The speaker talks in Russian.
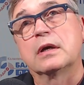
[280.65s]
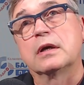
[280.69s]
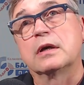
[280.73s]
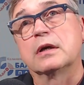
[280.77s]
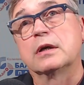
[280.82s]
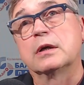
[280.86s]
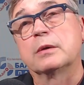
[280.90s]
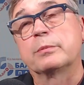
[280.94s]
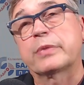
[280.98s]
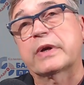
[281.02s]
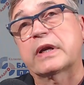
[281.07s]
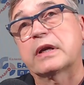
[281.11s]

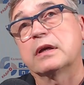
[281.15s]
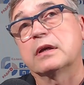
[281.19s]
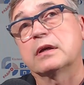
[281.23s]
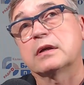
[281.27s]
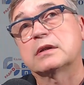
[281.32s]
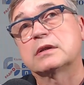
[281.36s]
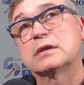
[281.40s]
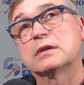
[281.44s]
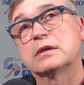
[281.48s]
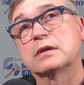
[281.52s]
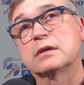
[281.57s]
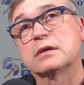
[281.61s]
Э,
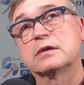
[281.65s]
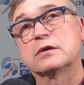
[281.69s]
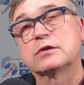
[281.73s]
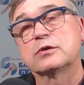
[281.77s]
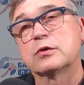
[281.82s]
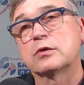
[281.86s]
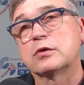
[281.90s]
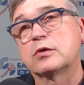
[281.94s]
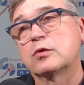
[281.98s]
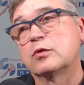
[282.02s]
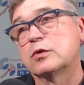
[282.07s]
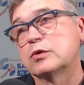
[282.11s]
проект
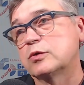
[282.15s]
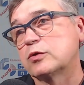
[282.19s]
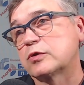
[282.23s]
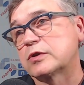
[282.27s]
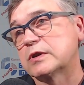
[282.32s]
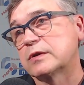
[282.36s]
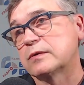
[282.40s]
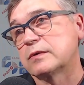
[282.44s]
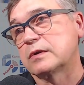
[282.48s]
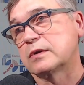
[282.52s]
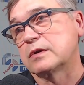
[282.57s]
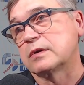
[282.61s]

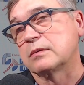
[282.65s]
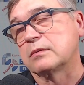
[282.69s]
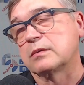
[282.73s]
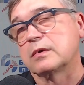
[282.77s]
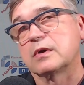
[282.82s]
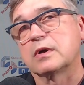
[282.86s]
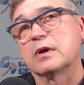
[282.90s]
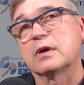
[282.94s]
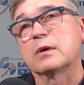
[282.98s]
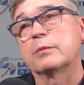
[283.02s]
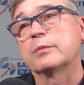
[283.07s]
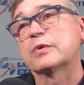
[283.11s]
историко-культурного
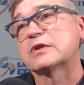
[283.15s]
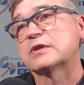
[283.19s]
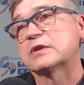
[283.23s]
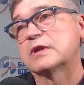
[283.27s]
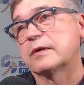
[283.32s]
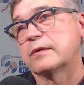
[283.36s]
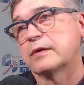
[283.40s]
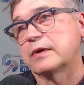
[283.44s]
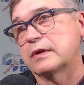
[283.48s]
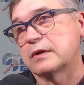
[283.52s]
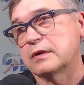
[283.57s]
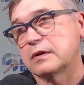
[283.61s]

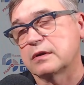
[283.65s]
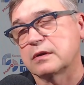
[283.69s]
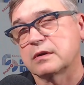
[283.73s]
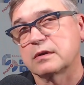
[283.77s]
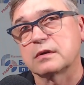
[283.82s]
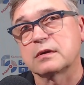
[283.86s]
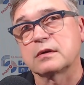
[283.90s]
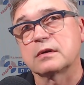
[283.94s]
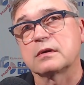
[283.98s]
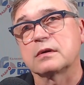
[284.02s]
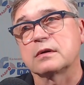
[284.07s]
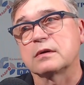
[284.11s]

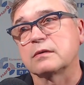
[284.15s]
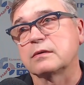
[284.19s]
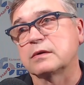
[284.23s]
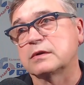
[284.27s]
обоснования э,